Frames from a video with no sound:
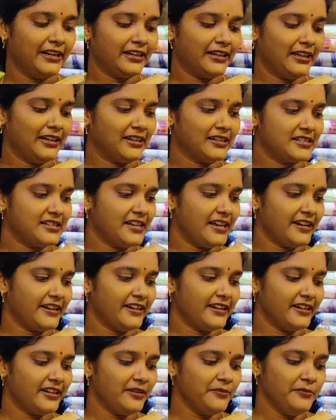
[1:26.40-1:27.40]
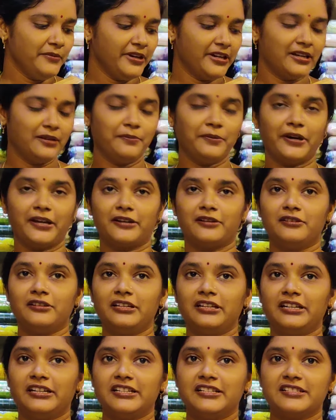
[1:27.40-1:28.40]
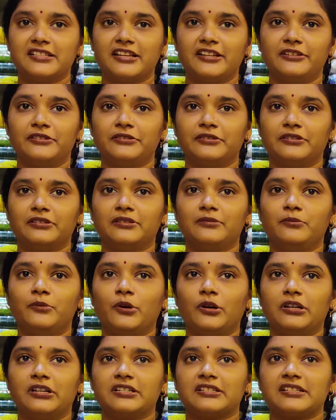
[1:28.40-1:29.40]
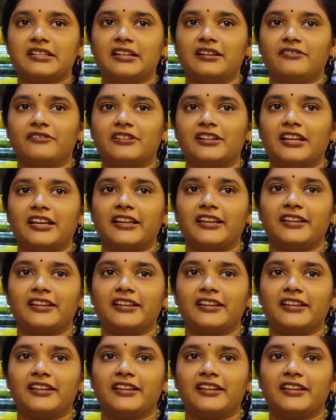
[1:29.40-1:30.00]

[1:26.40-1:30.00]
కలర్ శారీ అండి మిడిల్ పార్ట్లో ఇలా డిజైన్ ఉంటుంది బార్డర్స్ ఇలా ఉన్నాయి